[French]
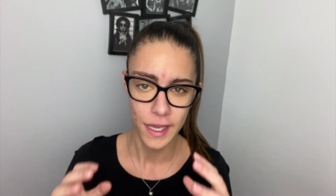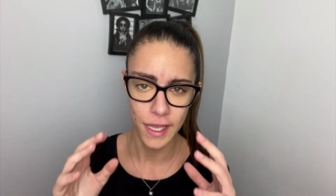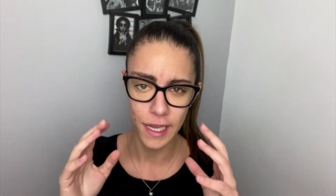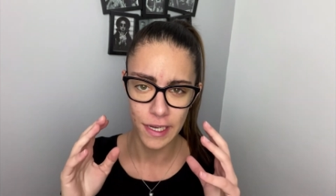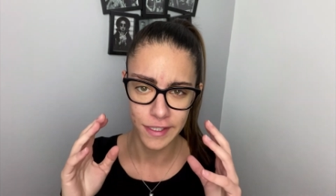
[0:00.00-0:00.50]

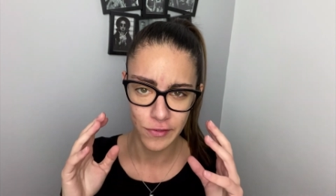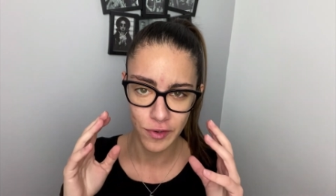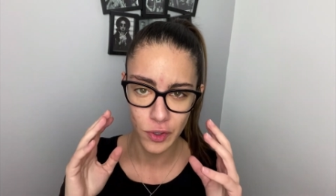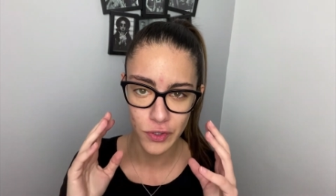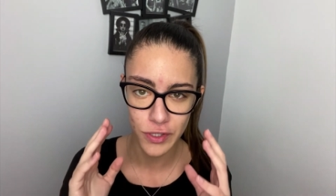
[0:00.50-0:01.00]
et les
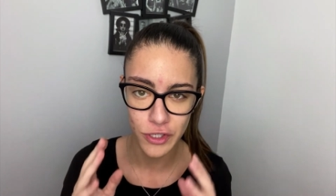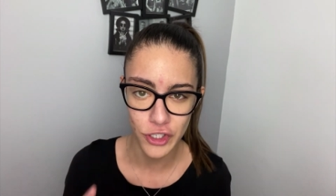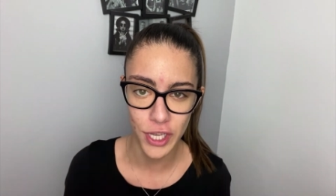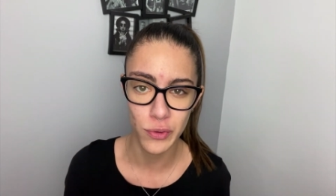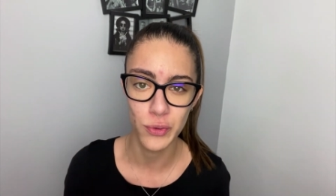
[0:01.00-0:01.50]
différentes
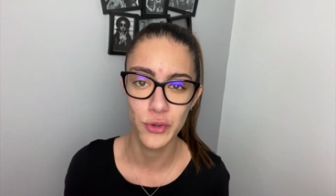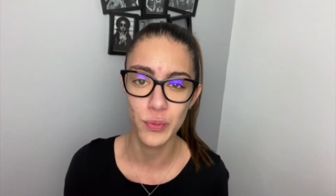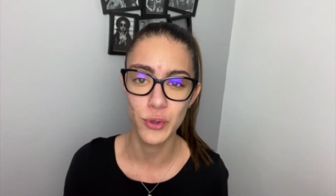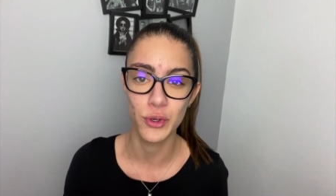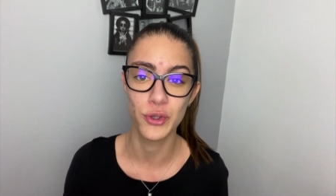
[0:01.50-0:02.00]
chaînes
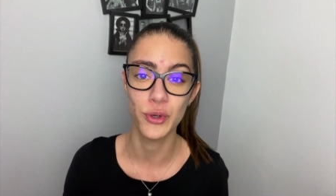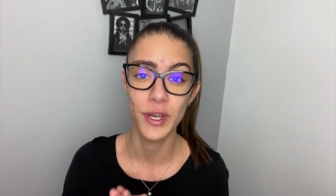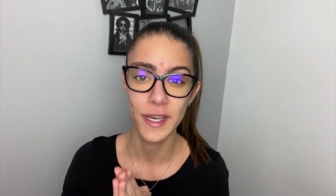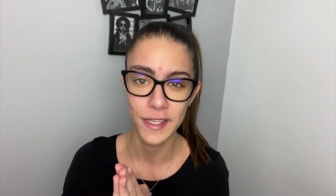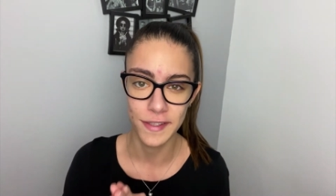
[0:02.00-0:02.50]
YouTube que je
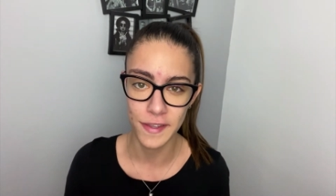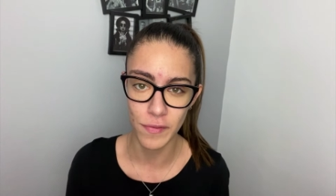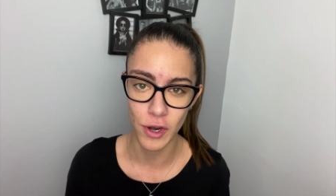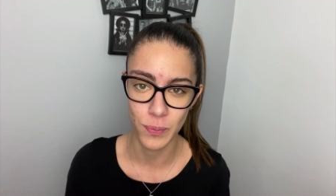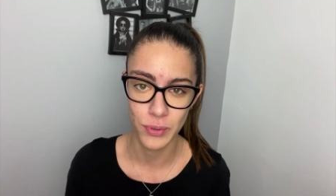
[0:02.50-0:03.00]

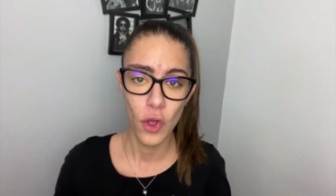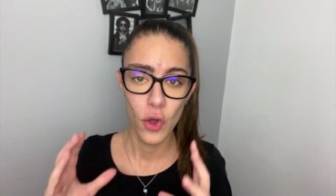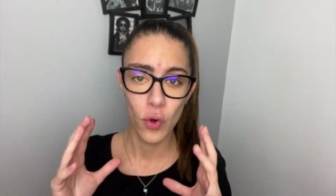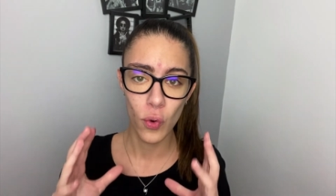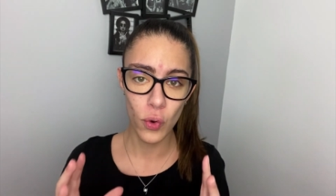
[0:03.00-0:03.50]
développe.
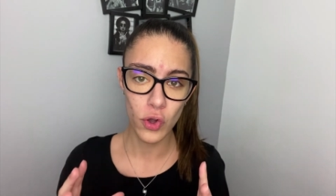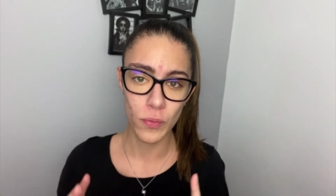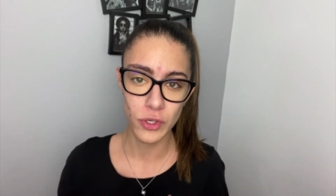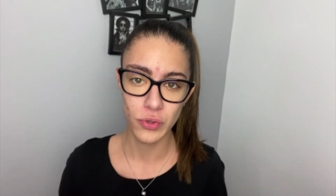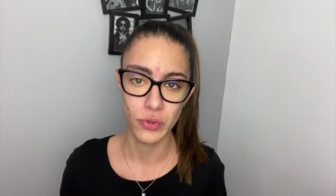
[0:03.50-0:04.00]
On
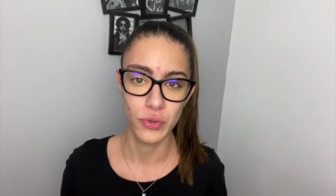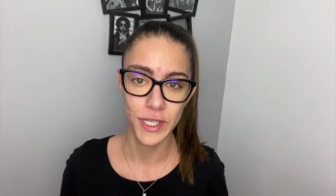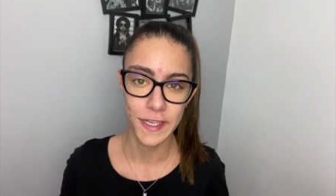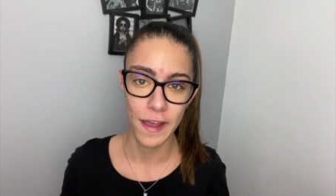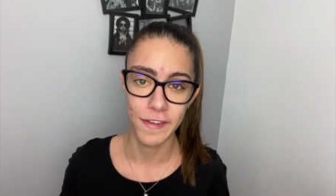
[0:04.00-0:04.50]
commence tout de
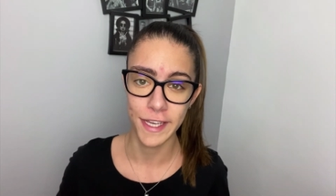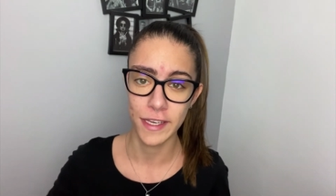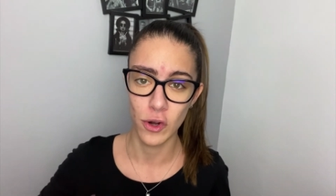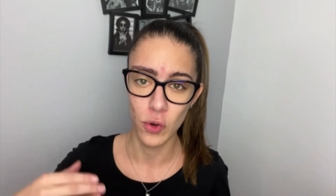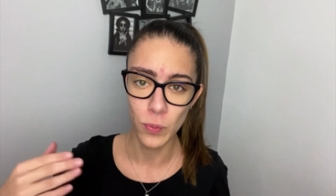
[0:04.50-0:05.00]
suite avec
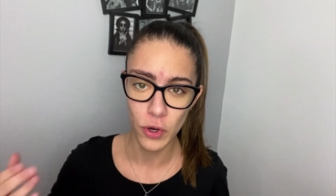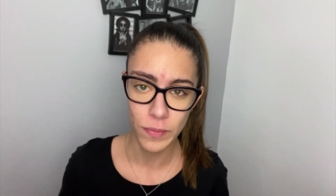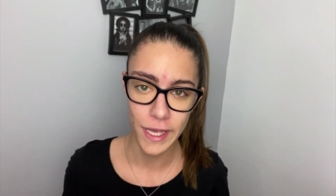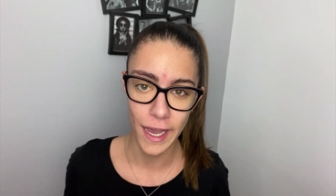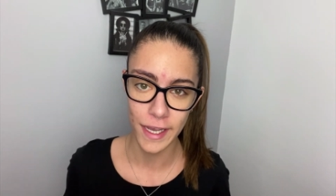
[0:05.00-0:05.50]
le
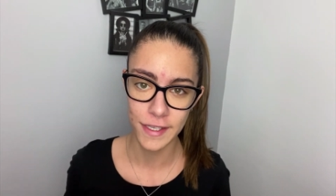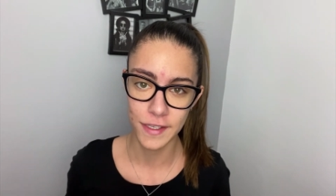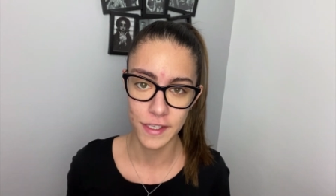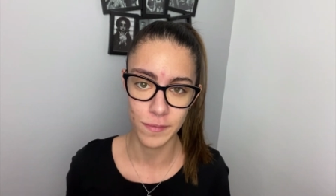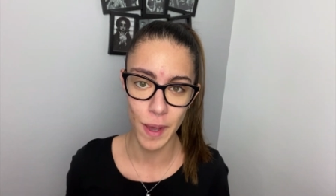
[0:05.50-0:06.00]
premier hack
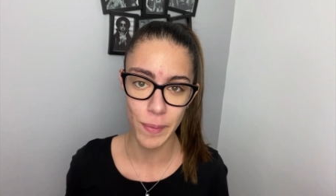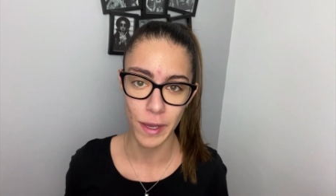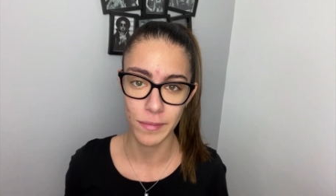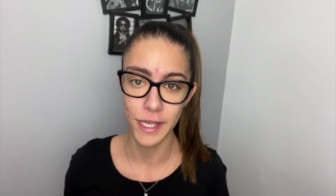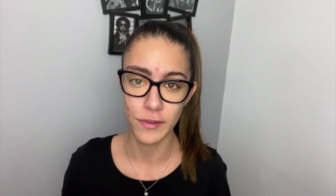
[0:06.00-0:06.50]
qui m'a
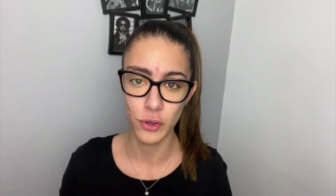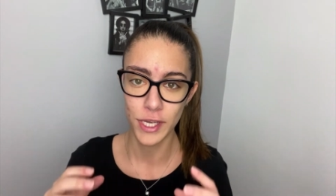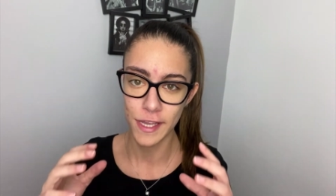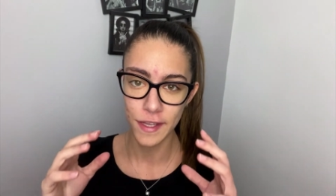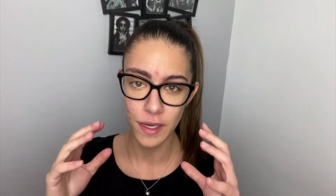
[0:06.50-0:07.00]
permis de
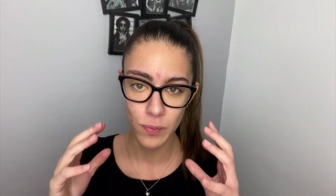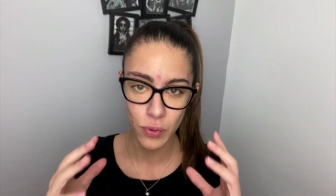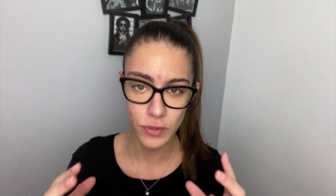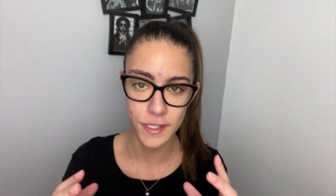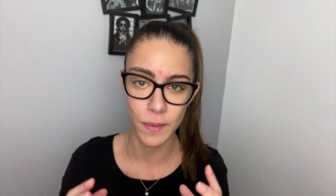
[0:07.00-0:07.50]
gagner
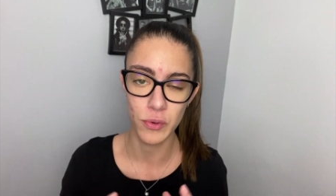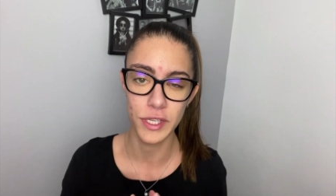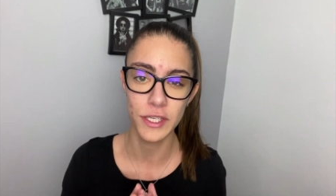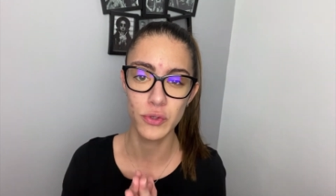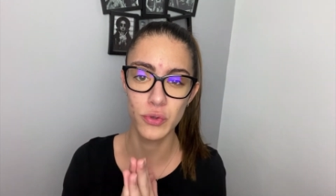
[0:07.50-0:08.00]
plus
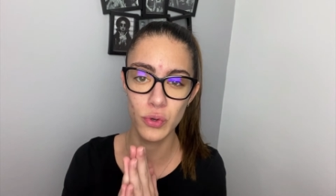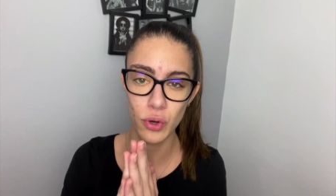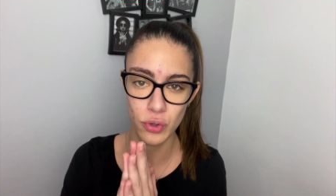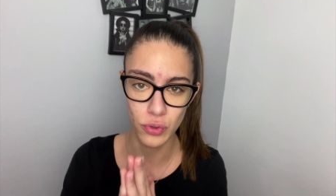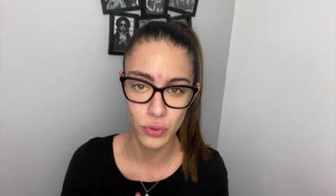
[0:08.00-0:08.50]
d'abonnés sur
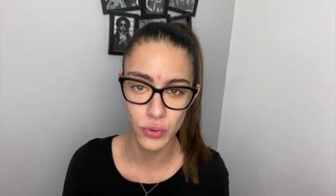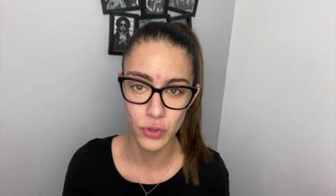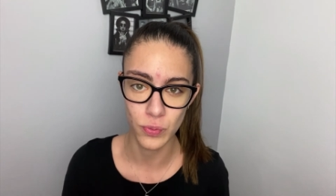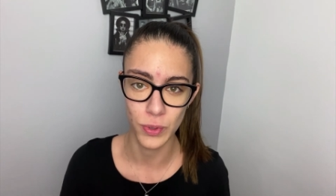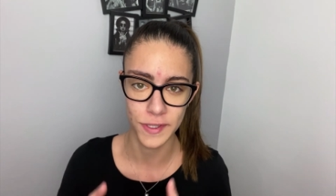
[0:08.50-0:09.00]

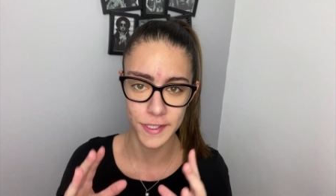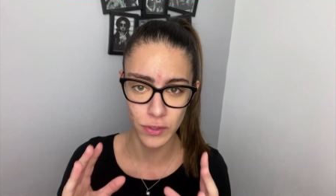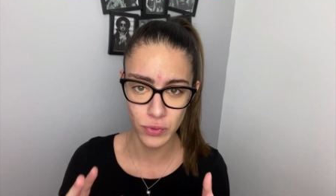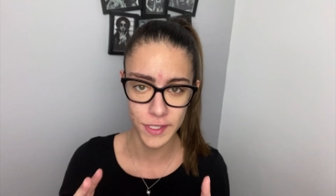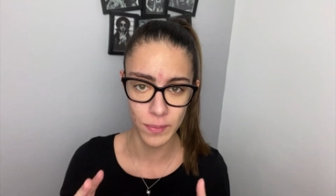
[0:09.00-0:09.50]
YouTube. C'est
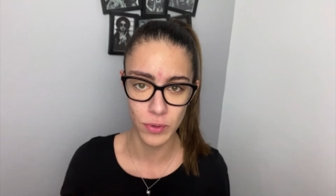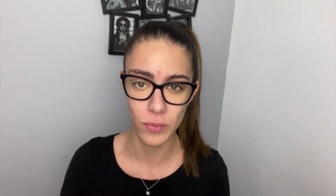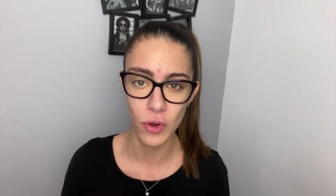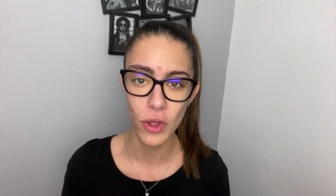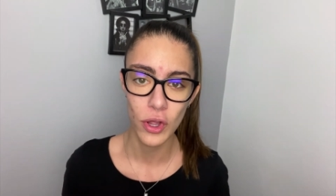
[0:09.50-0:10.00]
tout
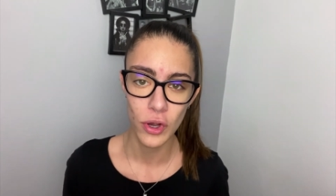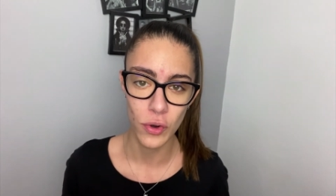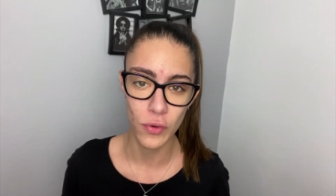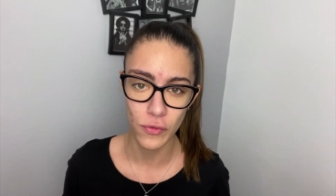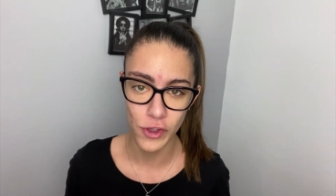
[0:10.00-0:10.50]
simplement
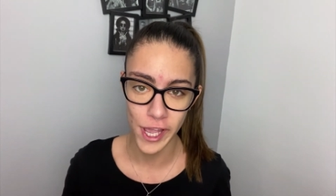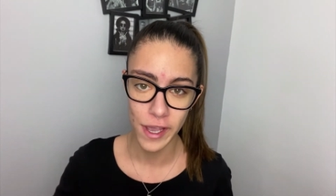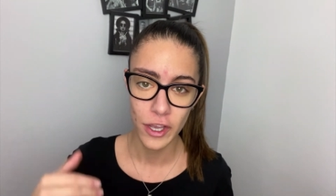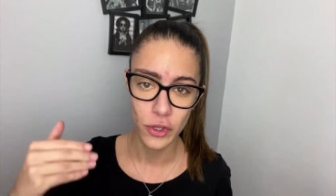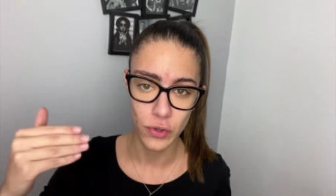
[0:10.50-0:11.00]
le fait
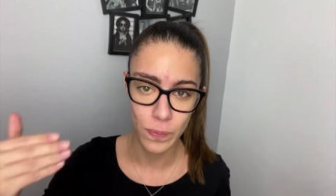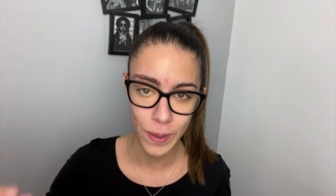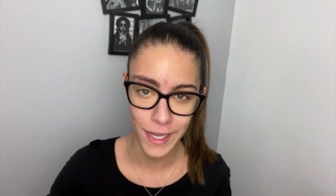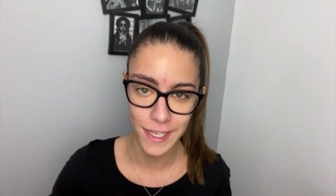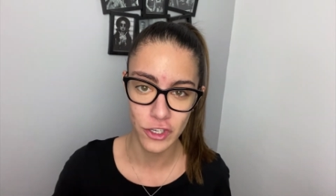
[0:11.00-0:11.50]
de
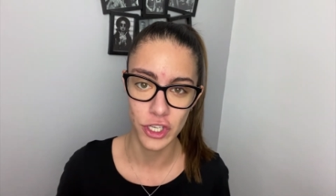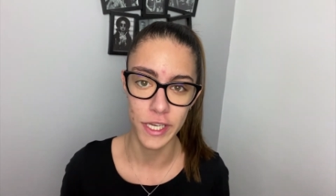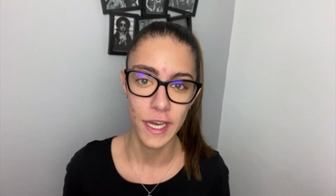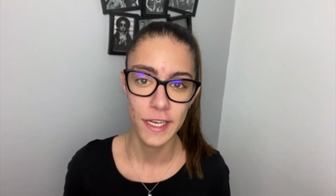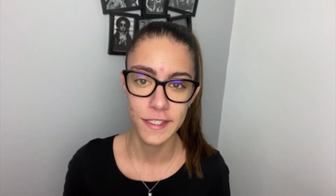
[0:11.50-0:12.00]

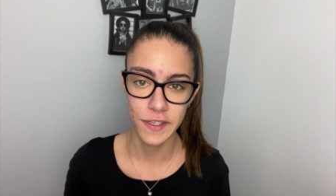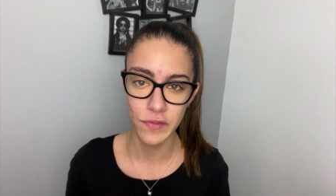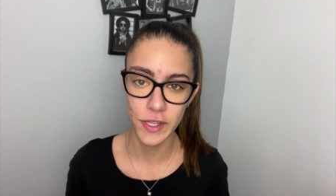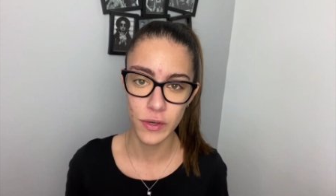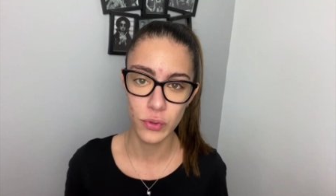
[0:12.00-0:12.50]
partager ces
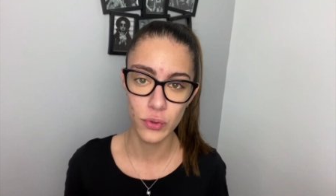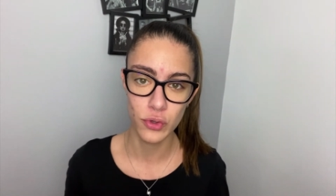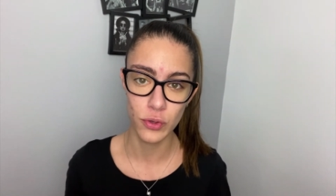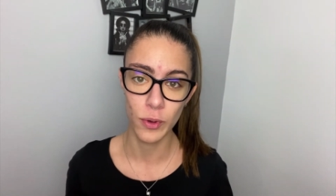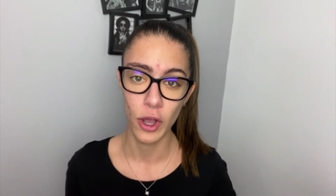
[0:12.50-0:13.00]
vidéos YouTube